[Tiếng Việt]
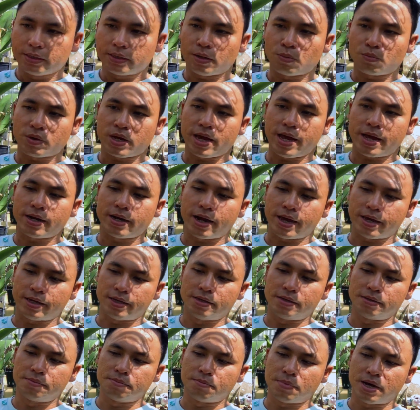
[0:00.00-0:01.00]
trong cái tháng
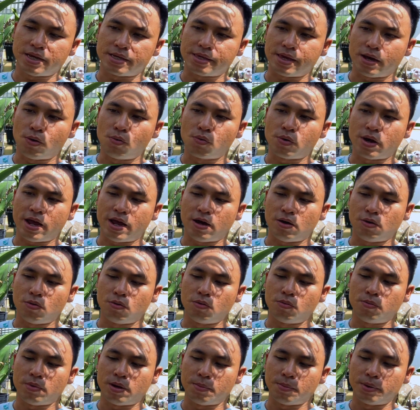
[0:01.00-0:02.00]
này mà chậu nào
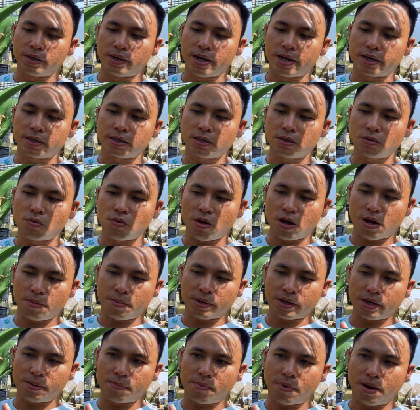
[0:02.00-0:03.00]
mà mình đã kích hoa
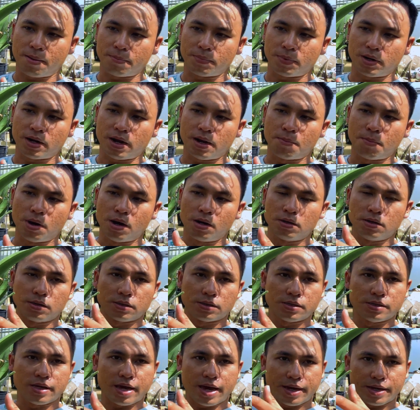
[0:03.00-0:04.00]
mà cái mầm nó đã bự được
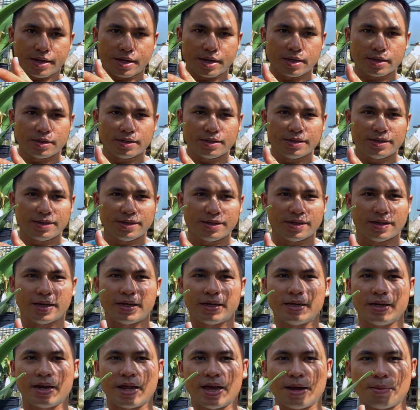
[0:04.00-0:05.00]
như vậy á,
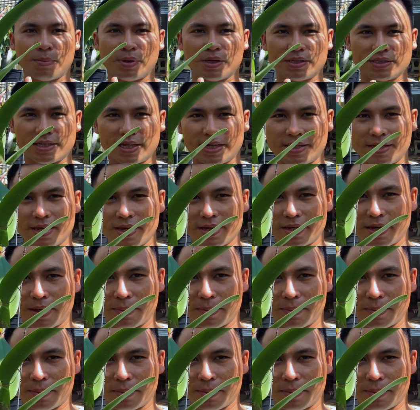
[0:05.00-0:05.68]
thì là mình sẽ chơi